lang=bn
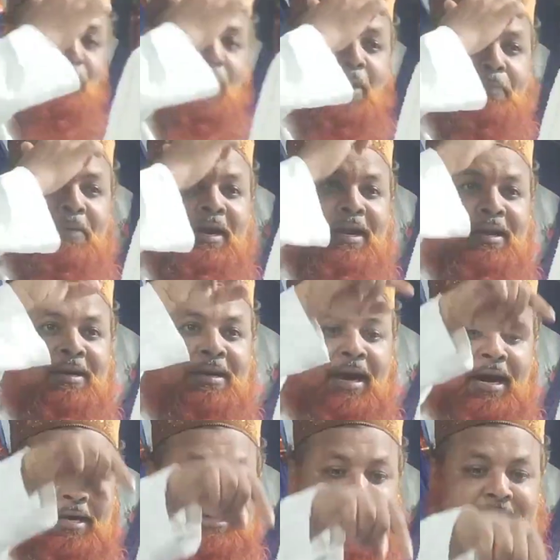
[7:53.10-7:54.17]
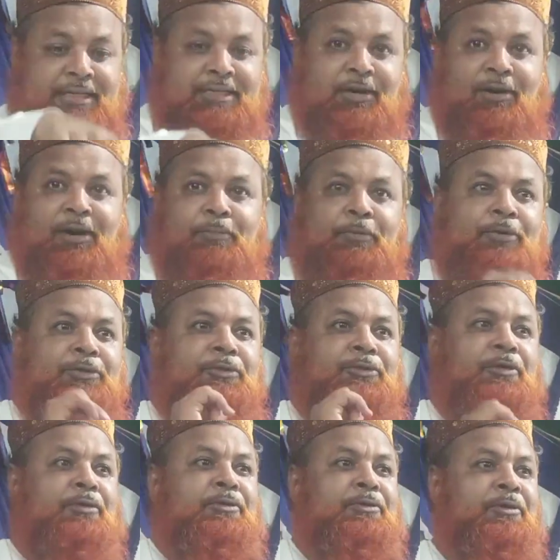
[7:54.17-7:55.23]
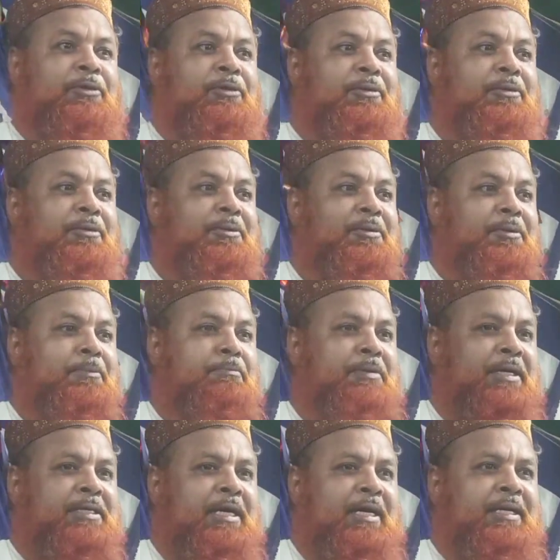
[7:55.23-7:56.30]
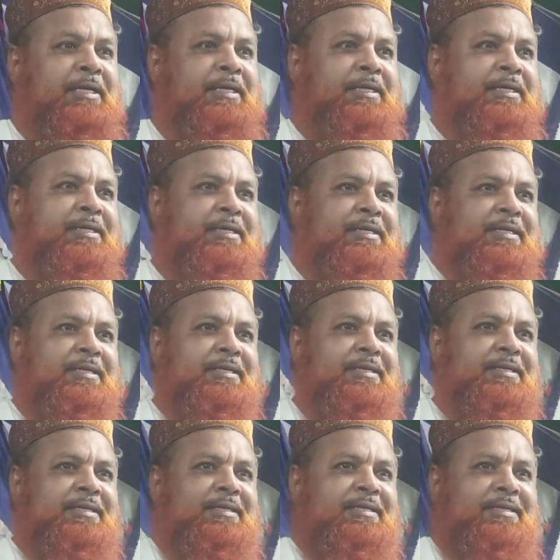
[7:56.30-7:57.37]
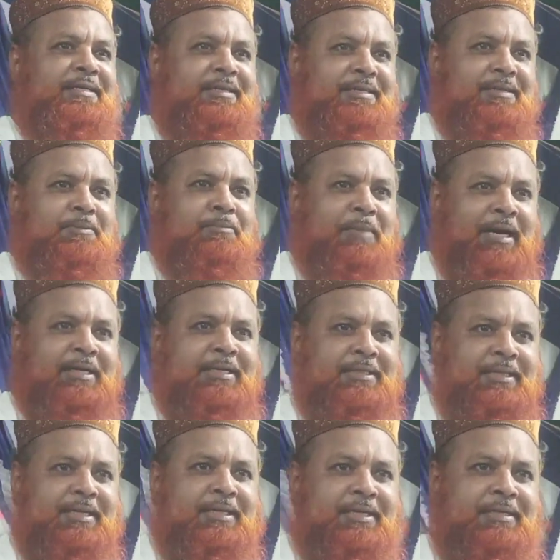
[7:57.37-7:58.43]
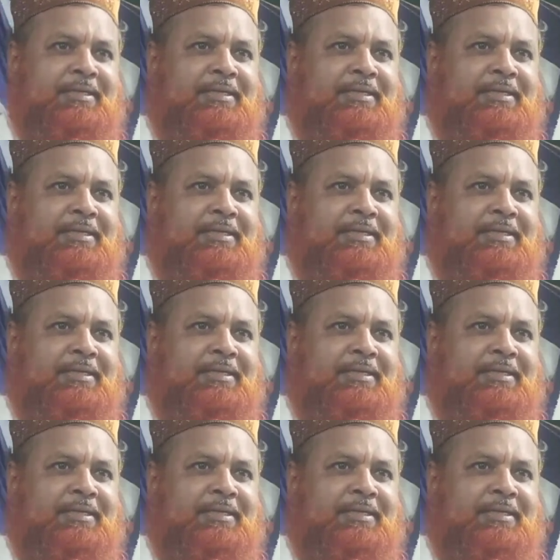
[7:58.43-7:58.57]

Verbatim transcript: কপাল না নিয়ে যাওয়া পর্যন্ত পেশানি মাটিতে